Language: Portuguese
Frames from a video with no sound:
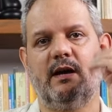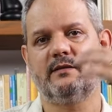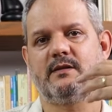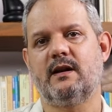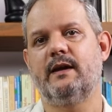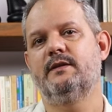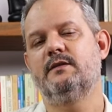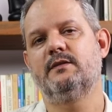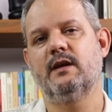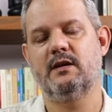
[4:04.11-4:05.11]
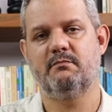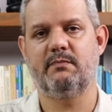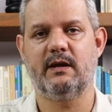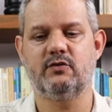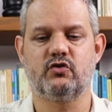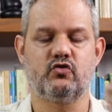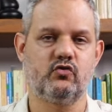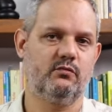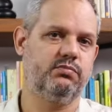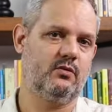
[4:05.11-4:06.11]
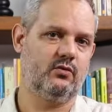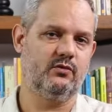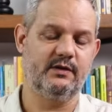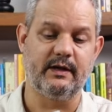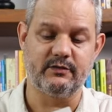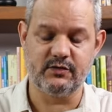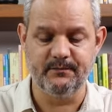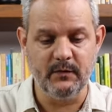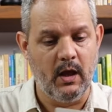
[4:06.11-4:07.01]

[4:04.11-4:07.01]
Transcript: atrair de repente as oportunidades.